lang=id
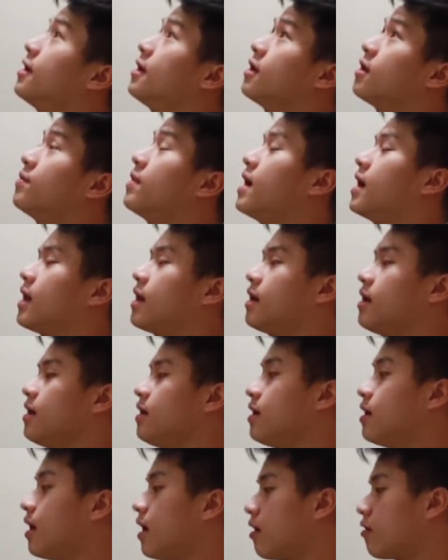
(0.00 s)
ini
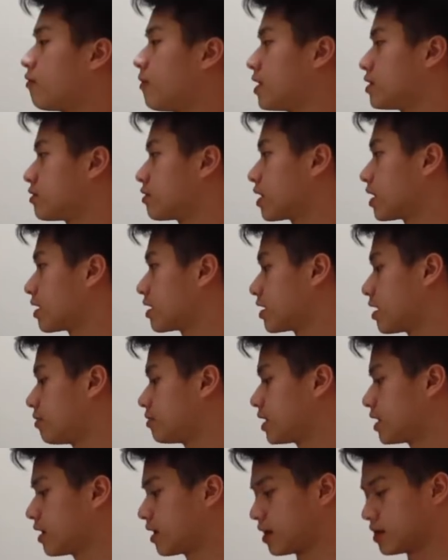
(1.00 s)
lemari, aku masukin ke dalam
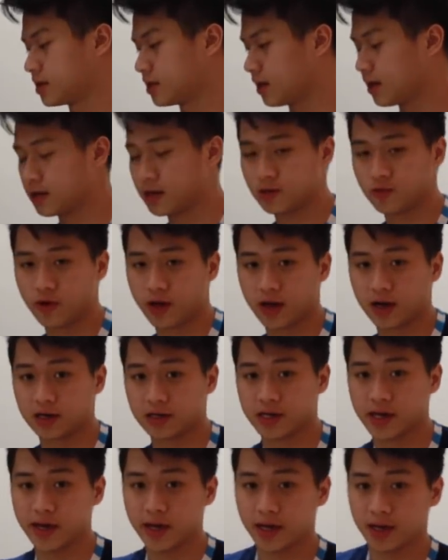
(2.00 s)
sini guys. Ini ada dua yang
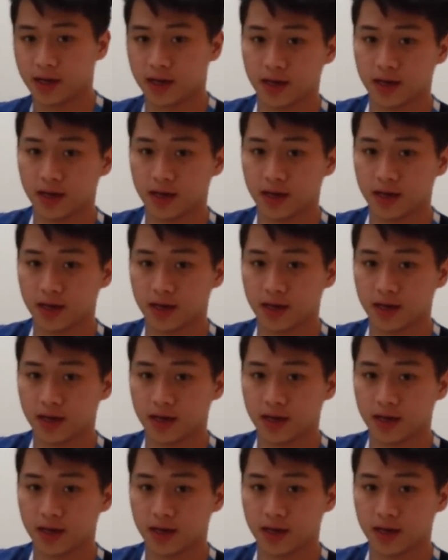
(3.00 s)
gede